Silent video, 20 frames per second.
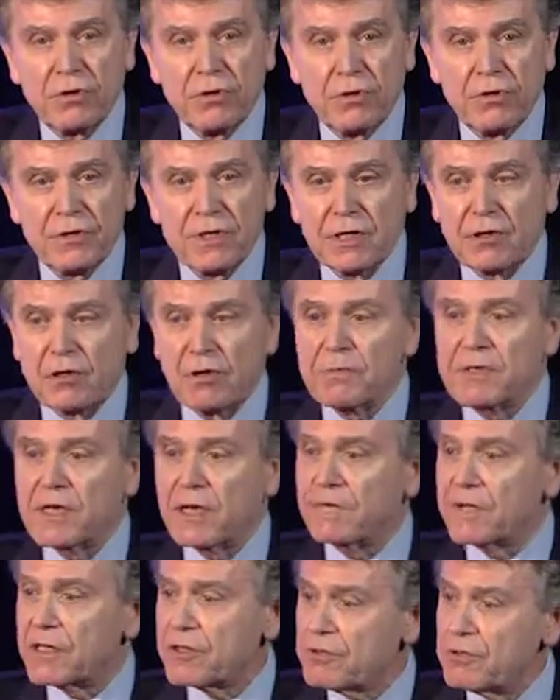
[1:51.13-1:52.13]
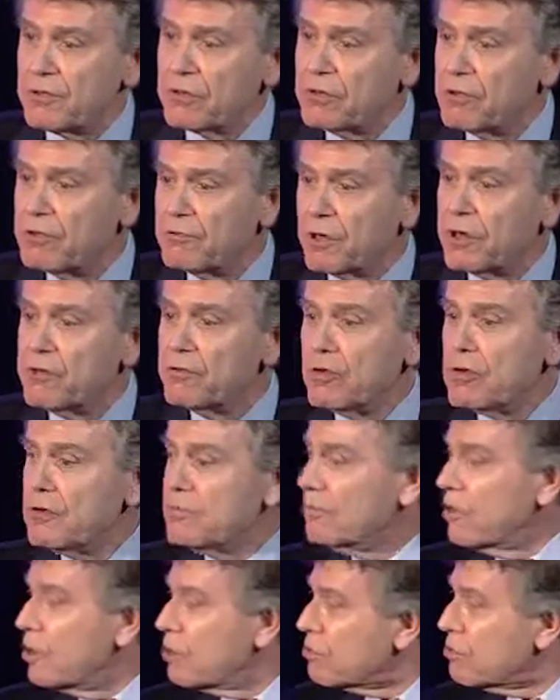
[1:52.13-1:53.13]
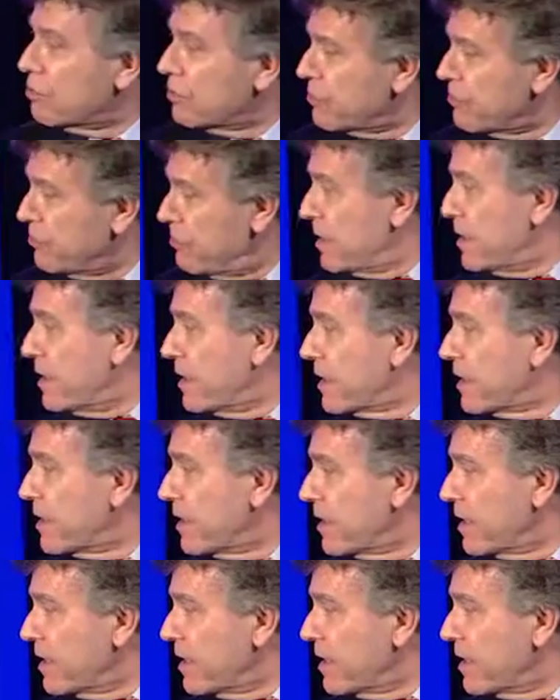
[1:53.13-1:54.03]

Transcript: que cette observation ne doit nullement conduire